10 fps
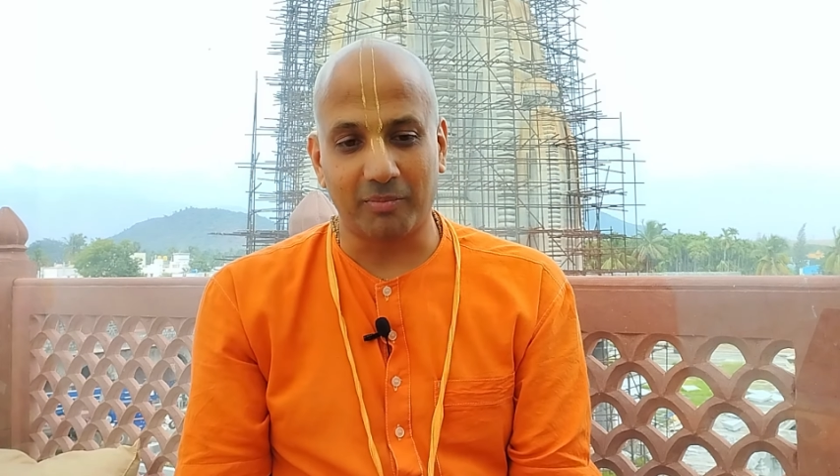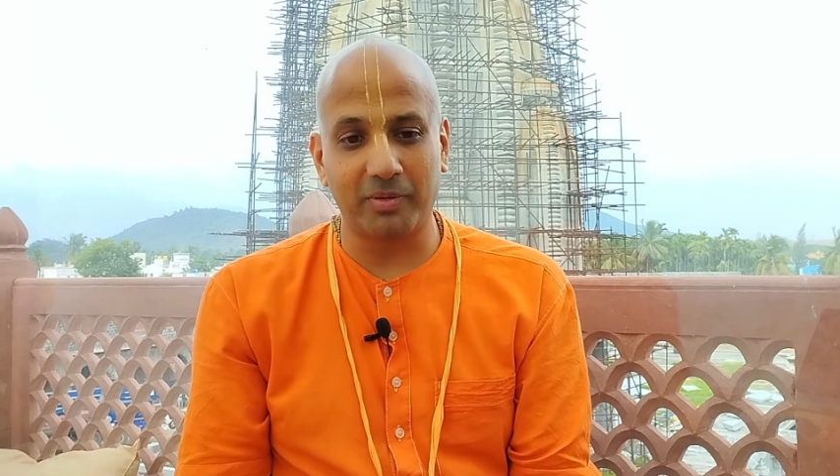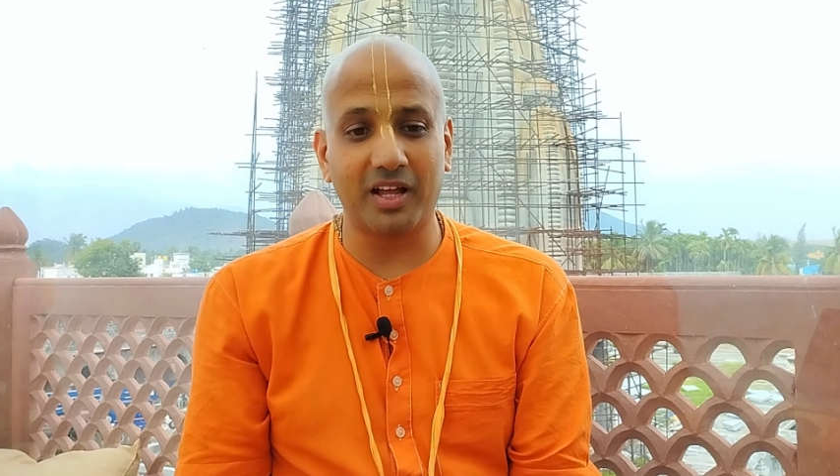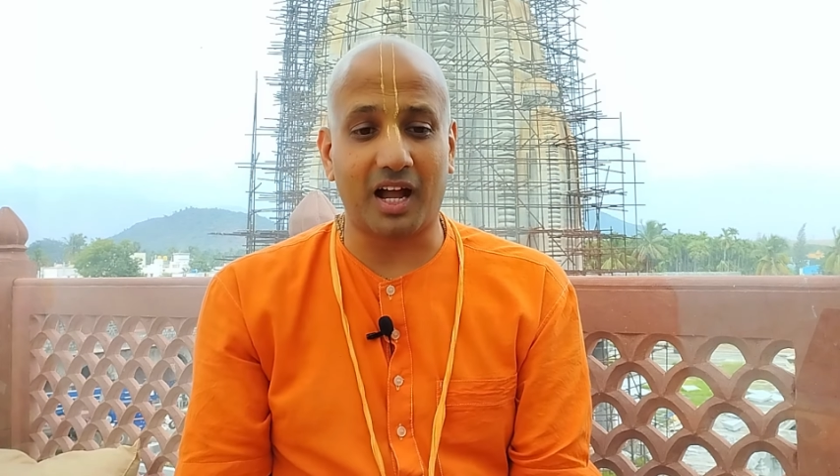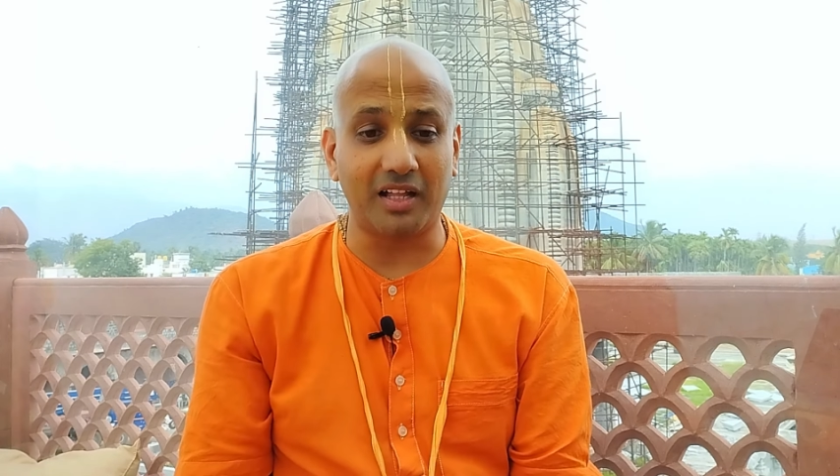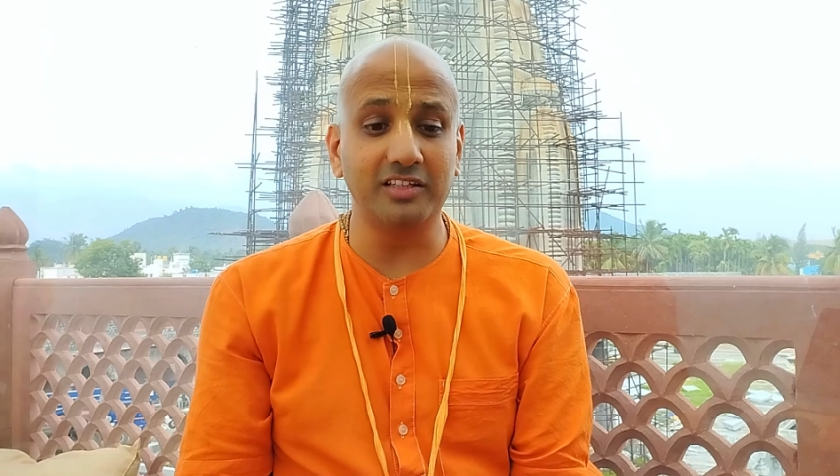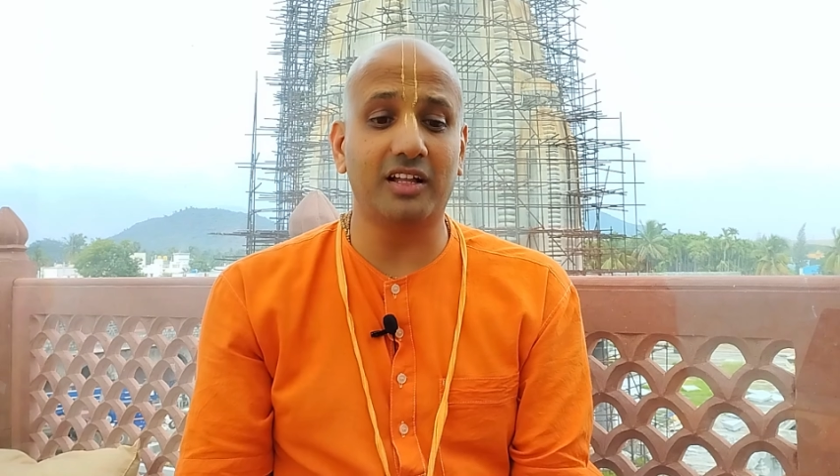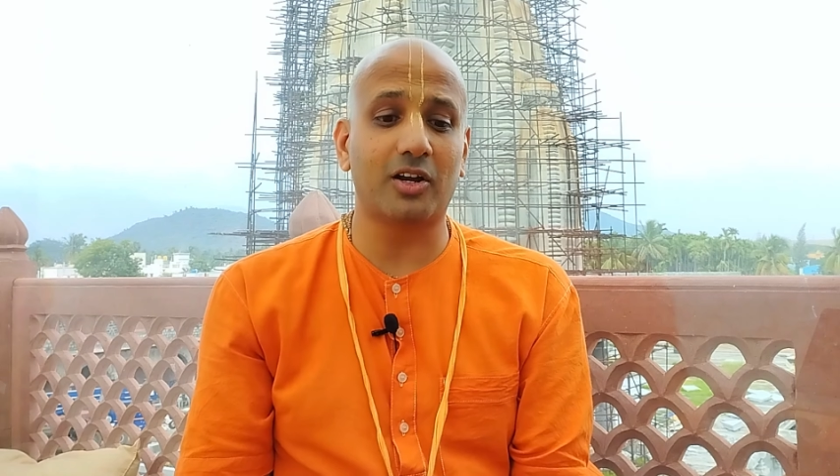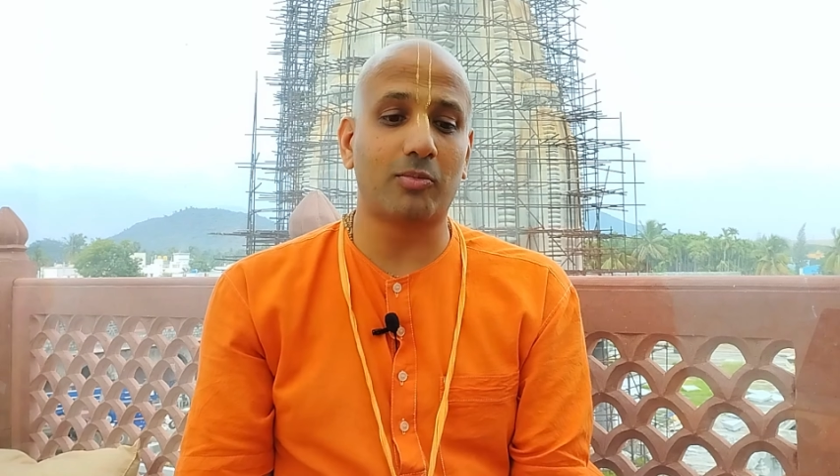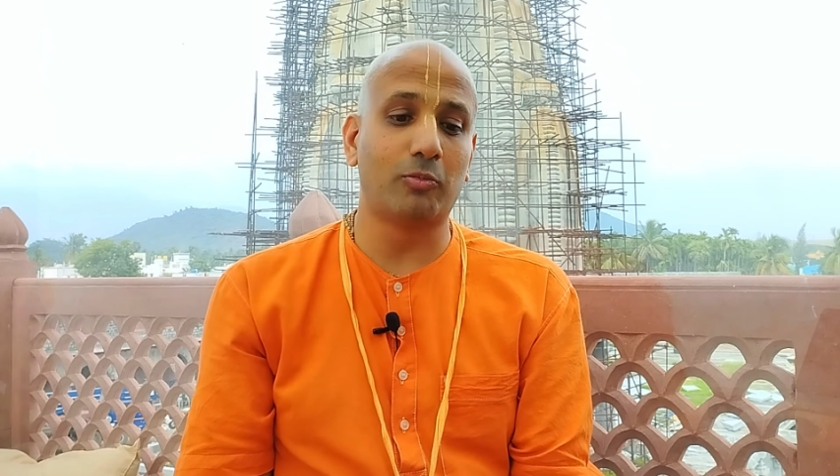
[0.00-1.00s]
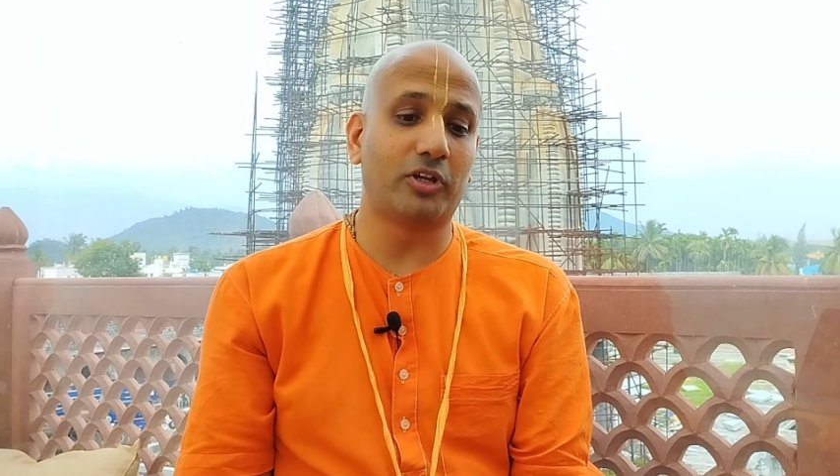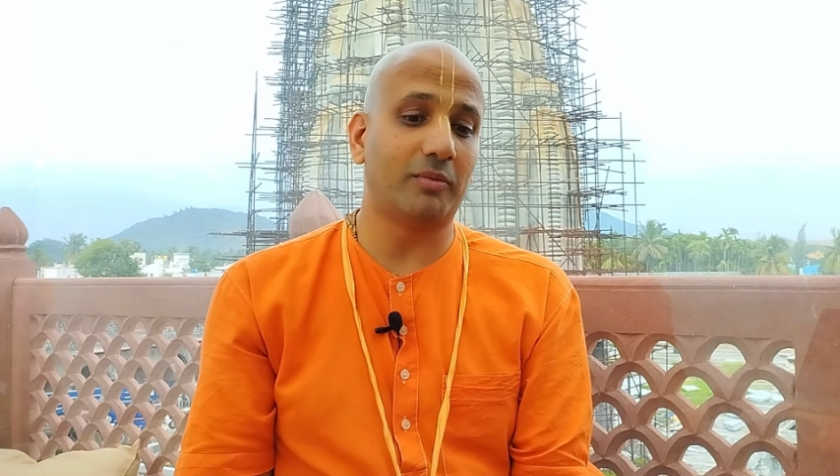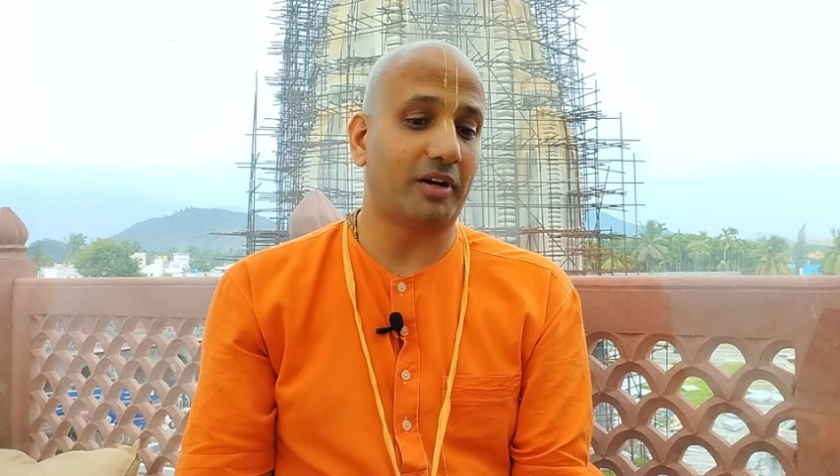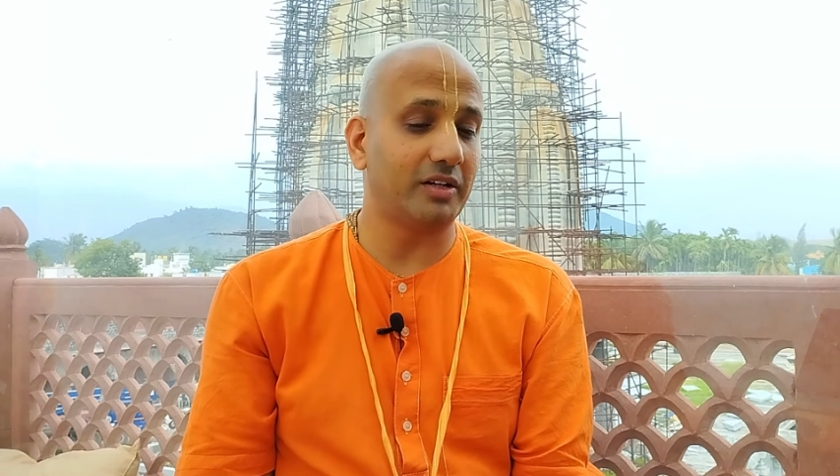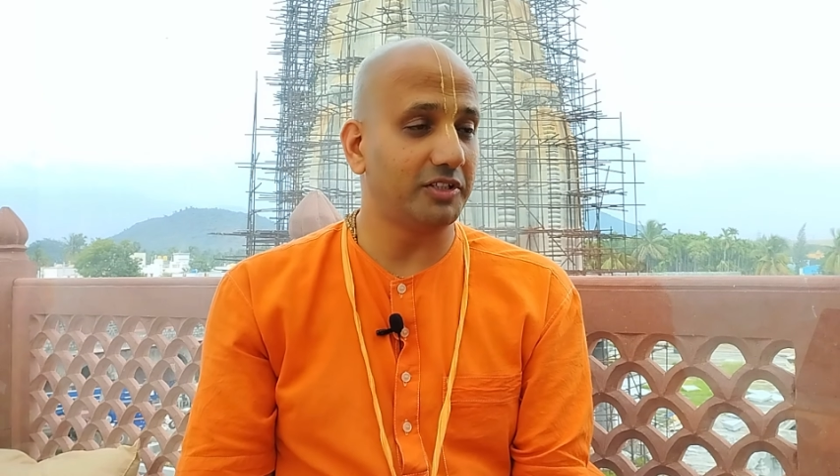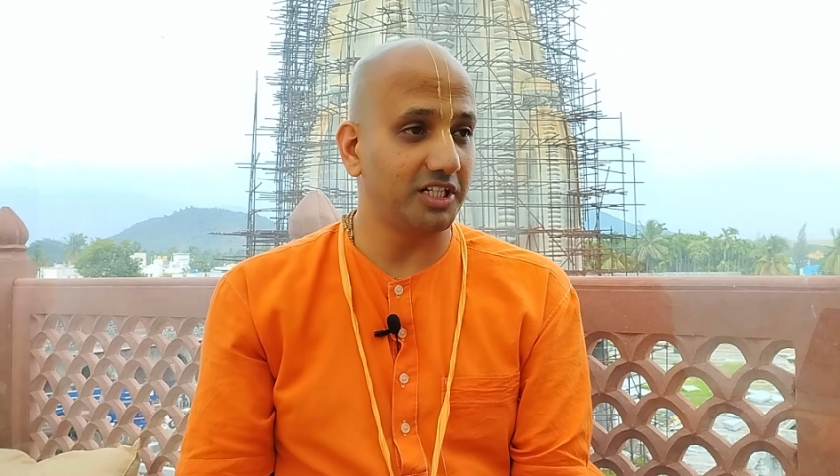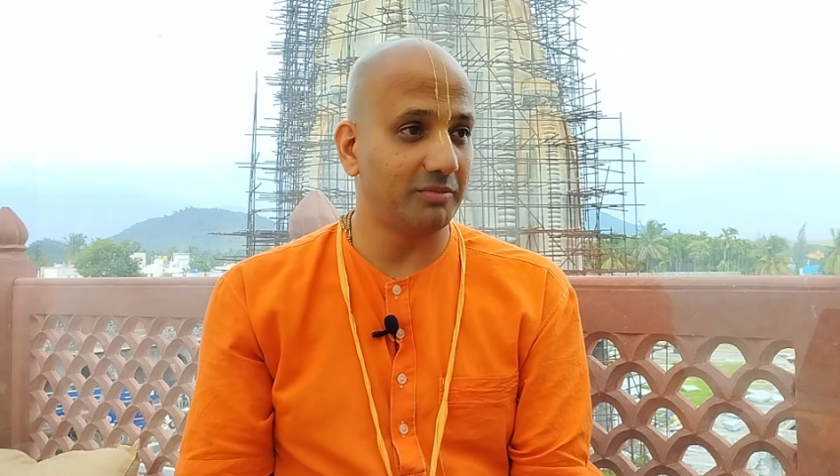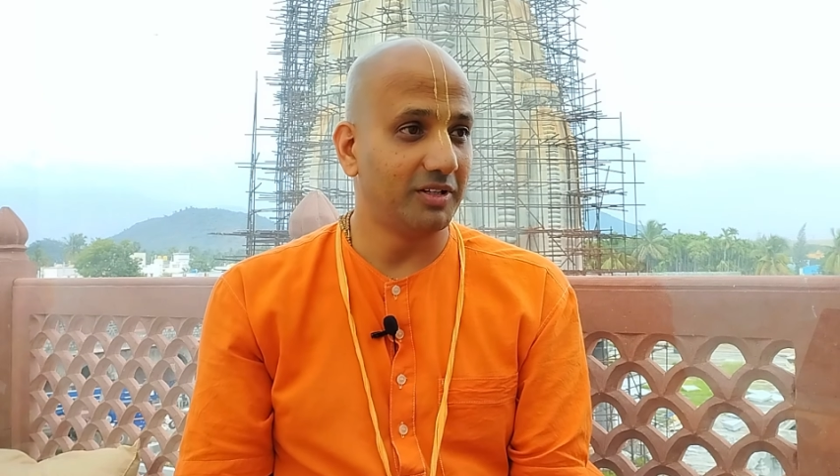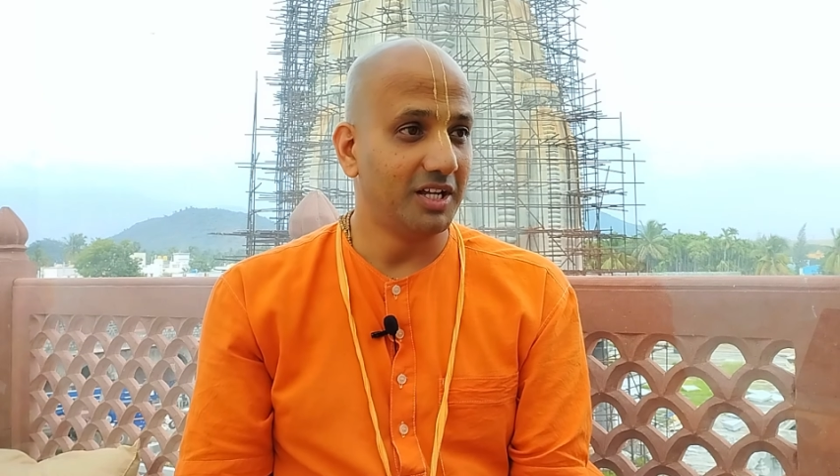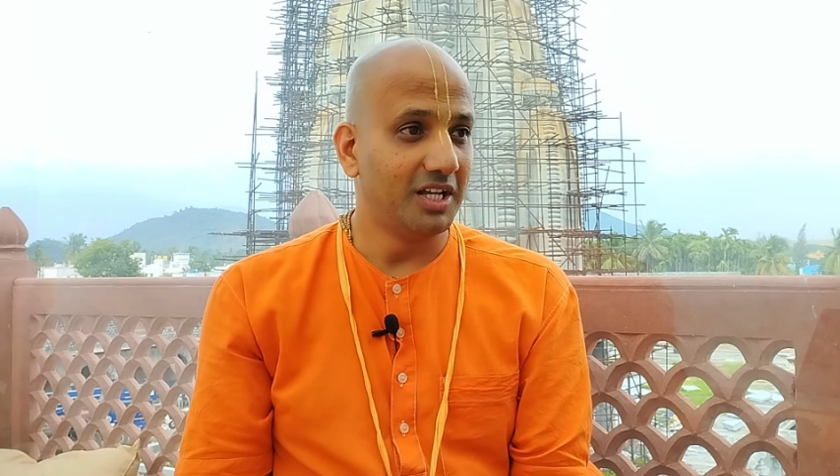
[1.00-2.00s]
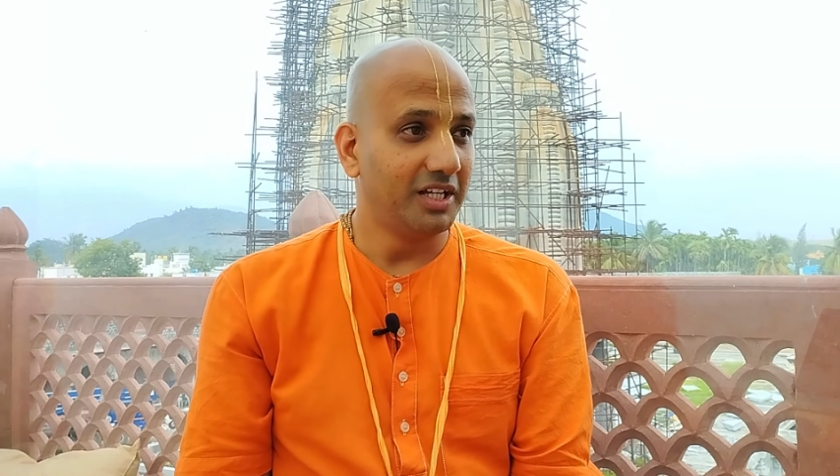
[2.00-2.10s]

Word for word: அப்போ அதுதான் ரொம்ப முக்கியமான விஷயம்